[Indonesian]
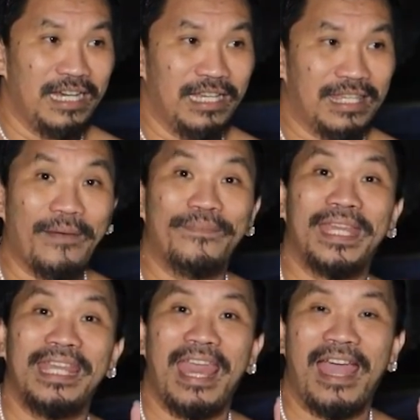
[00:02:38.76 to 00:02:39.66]
uh,
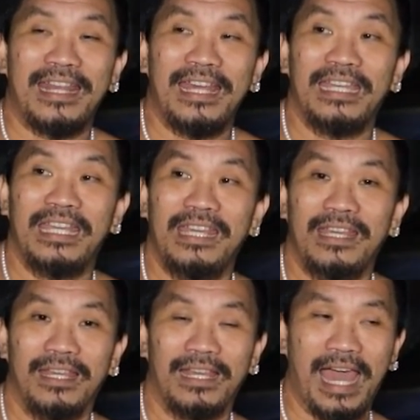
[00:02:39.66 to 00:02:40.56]
something yang ada di
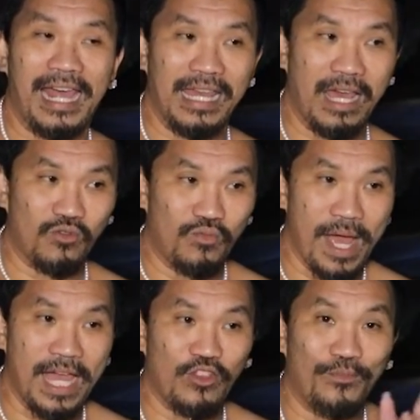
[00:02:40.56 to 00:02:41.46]
area
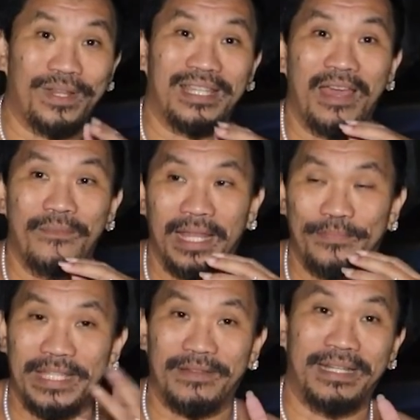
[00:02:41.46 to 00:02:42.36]
rumah atau
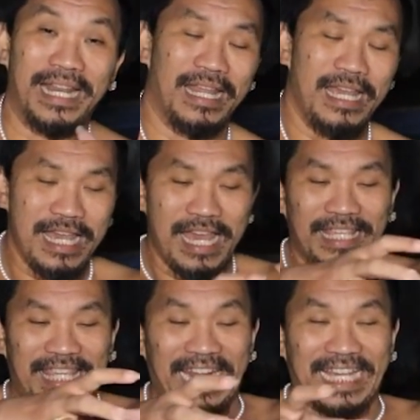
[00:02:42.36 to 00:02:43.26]
persahabat perteman
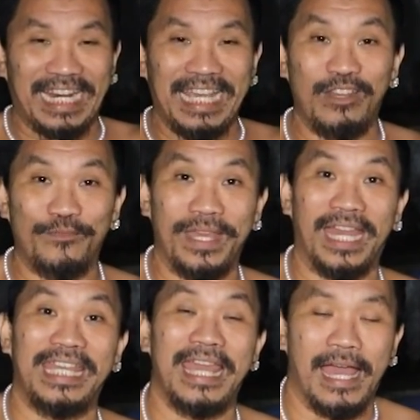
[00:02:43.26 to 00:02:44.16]
circle hidupnya
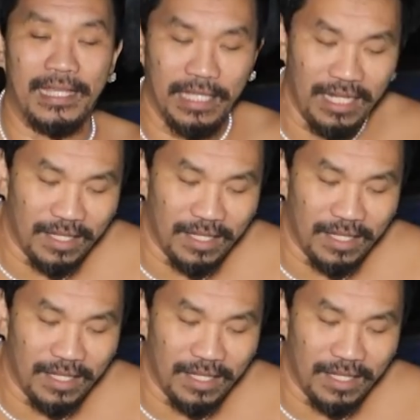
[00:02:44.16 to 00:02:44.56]
dia jadi